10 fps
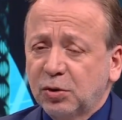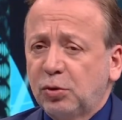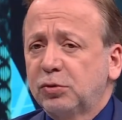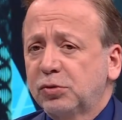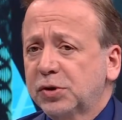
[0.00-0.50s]

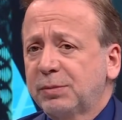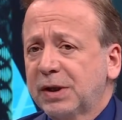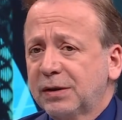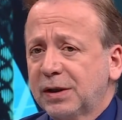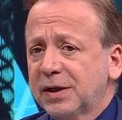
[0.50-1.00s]
Onun dışında
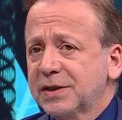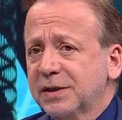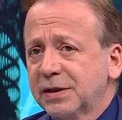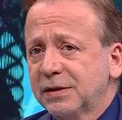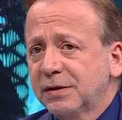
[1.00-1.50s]
ben
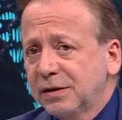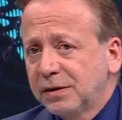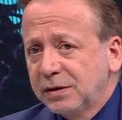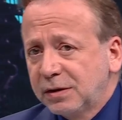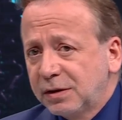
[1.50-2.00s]
Galatasaray'ın...
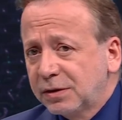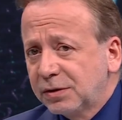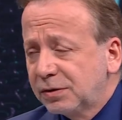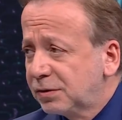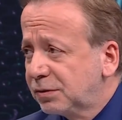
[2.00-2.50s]
Beşiktaş
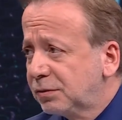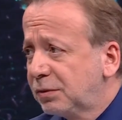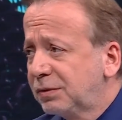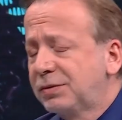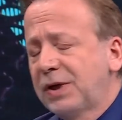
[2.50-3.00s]
e, derbisi?
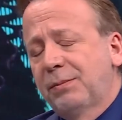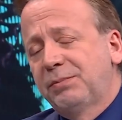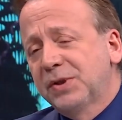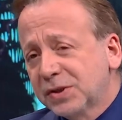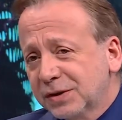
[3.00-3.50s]
Ya
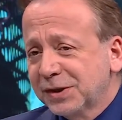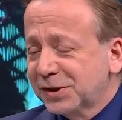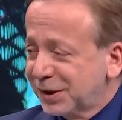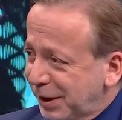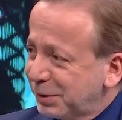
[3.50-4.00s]
Beşiktaş
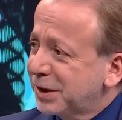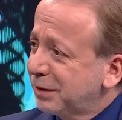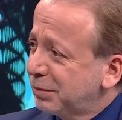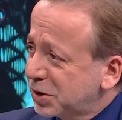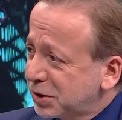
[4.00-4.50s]
tabii
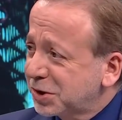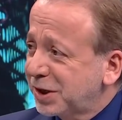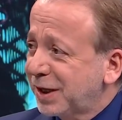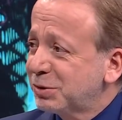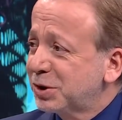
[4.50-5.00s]
ki. Beşiktaş
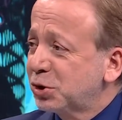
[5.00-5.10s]
derbisi